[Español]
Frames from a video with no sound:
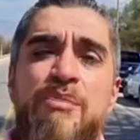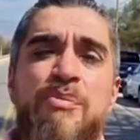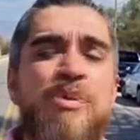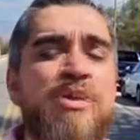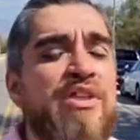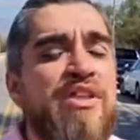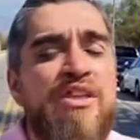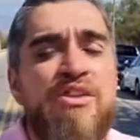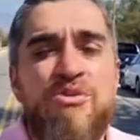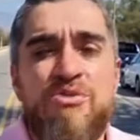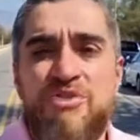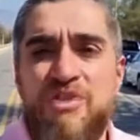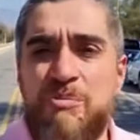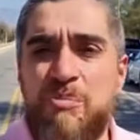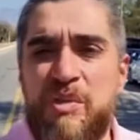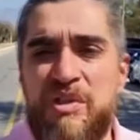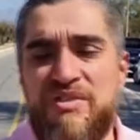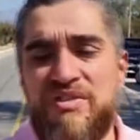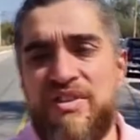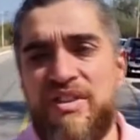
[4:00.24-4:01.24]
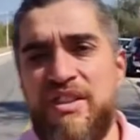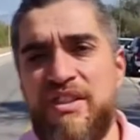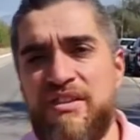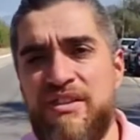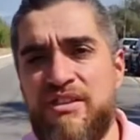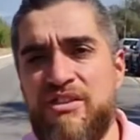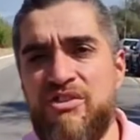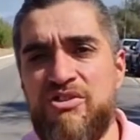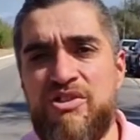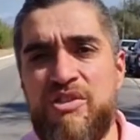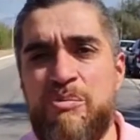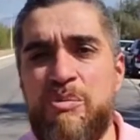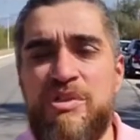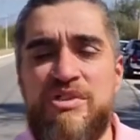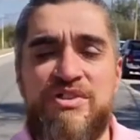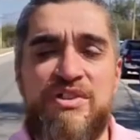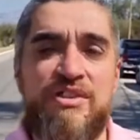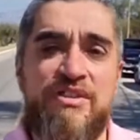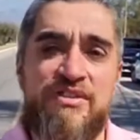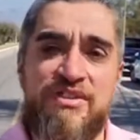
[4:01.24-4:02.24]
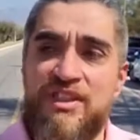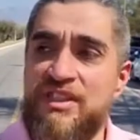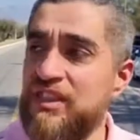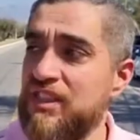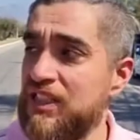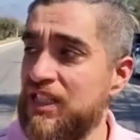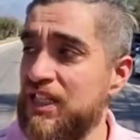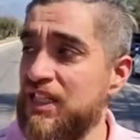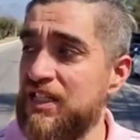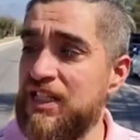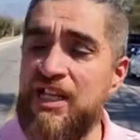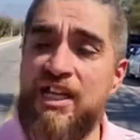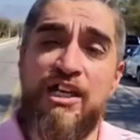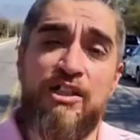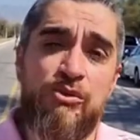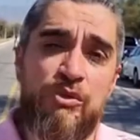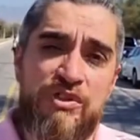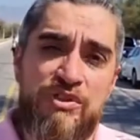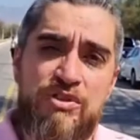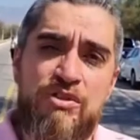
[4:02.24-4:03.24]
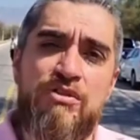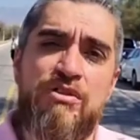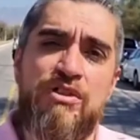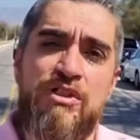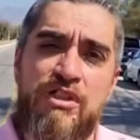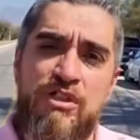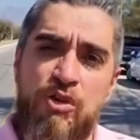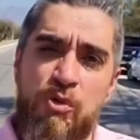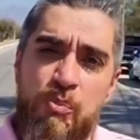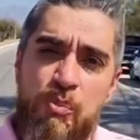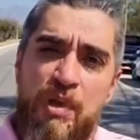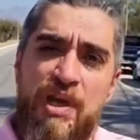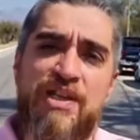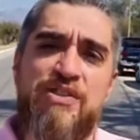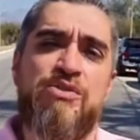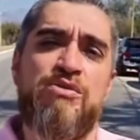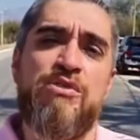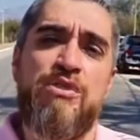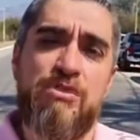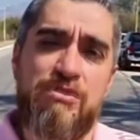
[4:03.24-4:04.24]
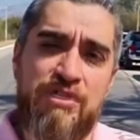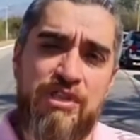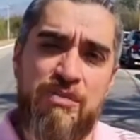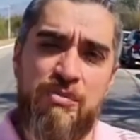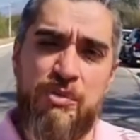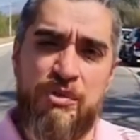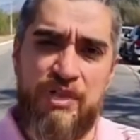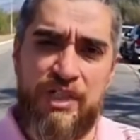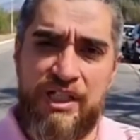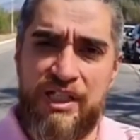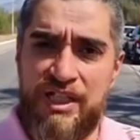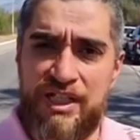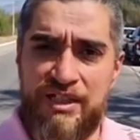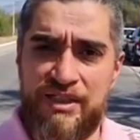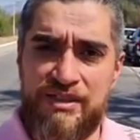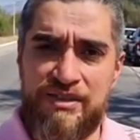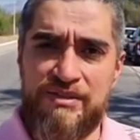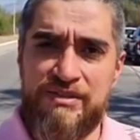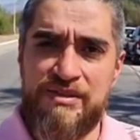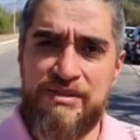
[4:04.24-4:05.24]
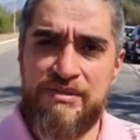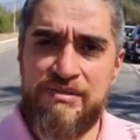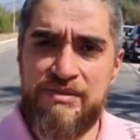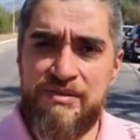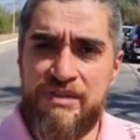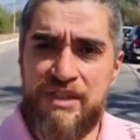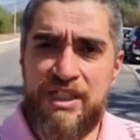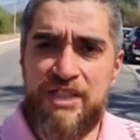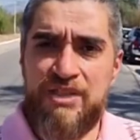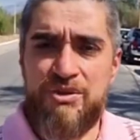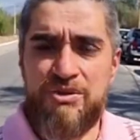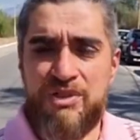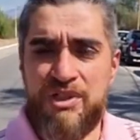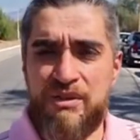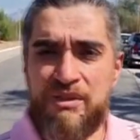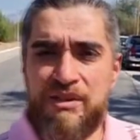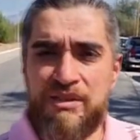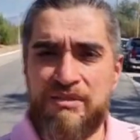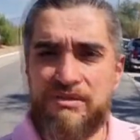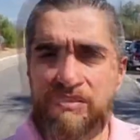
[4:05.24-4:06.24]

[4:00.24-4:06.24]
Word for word: Después que ellos se presenten, no se presenten, seguirán las actuaciones y los pasos y los tiempos legales. Ellos saben.